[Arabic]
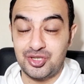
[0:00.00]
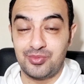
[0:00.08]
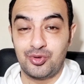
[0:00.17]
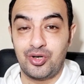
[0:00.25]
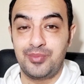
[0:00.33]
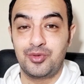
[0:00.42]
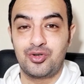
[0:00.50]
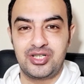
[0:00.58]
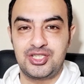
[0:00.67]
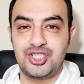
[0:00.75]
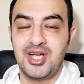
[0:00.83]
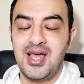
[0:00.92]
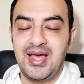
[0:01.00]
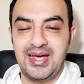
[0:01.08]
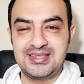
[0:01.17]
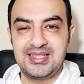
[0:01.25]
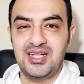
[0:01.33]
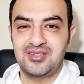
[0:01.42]
من قريب من الكورنيش
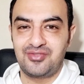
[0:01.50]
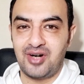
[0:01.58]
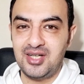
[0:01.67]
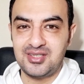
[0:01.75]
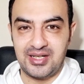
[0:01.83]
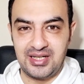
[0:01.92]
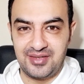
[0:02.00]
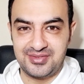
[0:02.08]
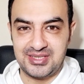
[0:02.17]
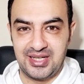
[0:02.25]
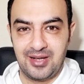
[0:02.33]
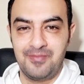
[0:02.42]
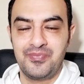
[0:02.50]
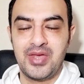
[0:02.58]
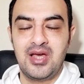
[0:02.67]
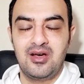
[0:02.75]
هيساعد في راحتك النفسيه